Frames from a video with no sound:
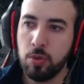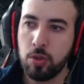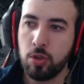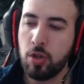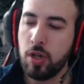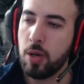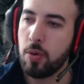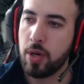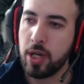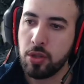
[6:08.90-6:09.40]

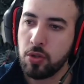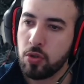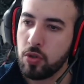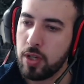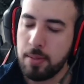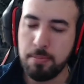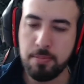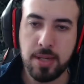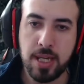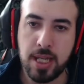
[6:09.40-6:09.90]
colaborando
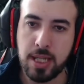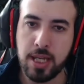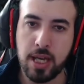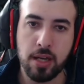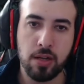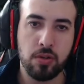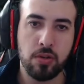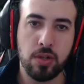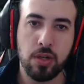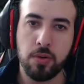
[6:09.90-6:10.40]
con
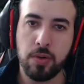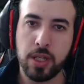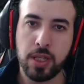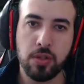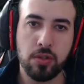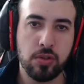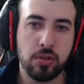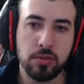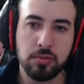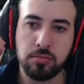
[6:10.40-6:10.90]
Nvidia,
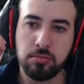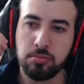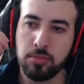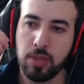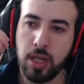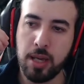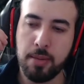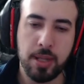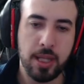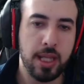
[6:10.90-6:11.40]
colaborando con
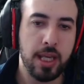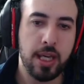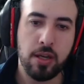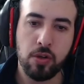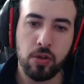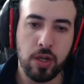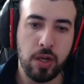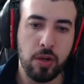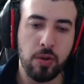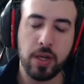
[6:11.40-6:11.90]

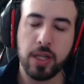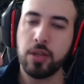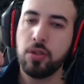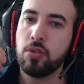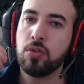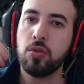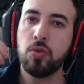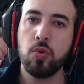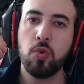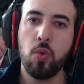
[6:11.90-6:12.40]
AMD,
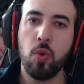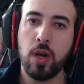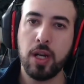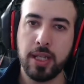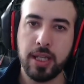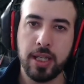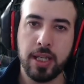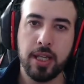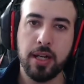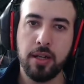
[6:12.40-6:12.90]
colaborando con
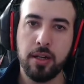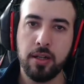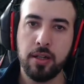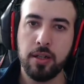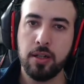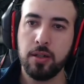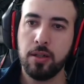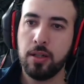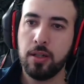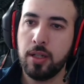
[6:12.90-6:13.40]
cualquier
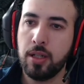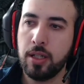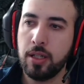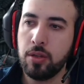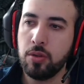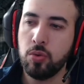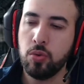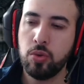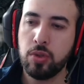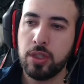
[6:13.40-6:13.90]

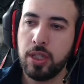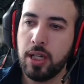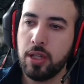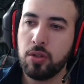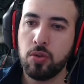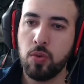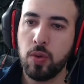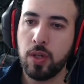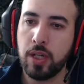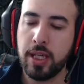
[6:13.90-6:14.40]
industria,
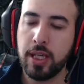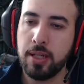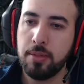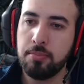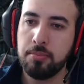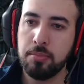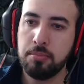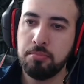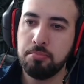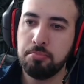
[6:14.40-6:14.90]
con
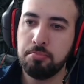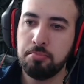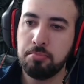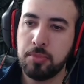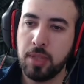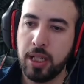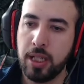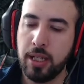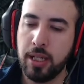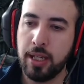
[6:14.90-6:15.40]
cualquier mm,
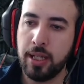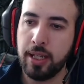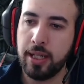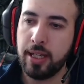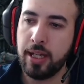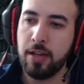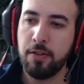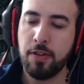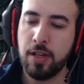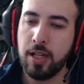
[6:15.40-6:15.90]
eh,
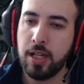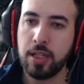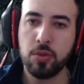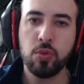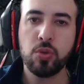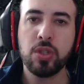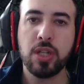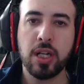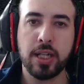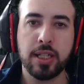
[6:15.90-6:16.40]
jefe de la
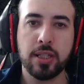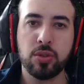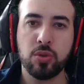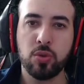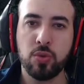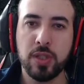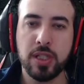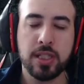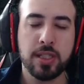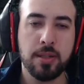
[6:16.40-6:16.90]
industria que
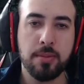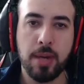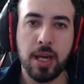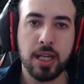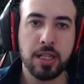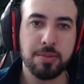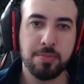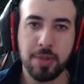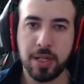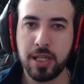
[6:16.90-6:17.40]
tuviese más
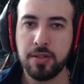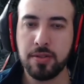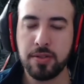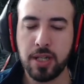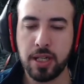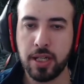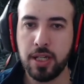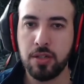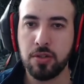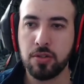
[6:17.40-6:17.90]

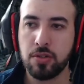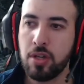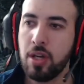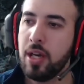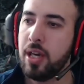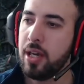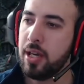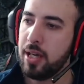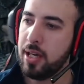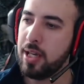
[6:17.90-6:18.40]
experiencia que ellos.
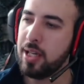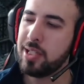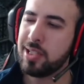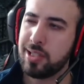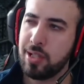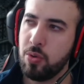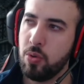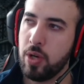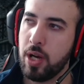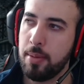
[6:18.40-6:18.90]
Y
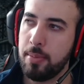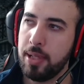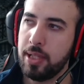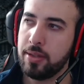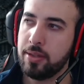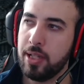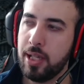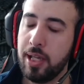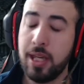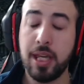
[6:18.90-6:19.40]

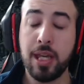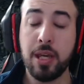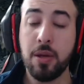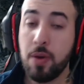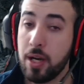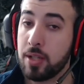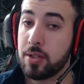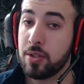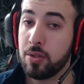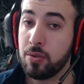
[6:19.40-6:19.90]
seguramente
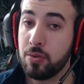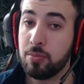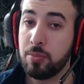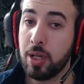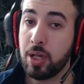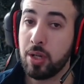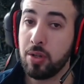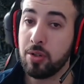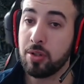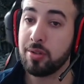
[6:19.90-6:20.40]
iban a hacer un
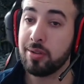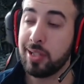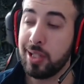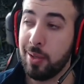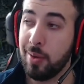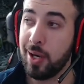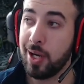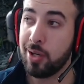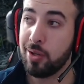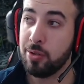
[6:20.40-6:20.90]
mejor
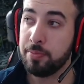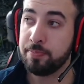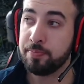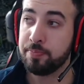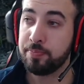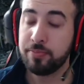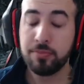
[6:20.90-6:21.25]
trabajo.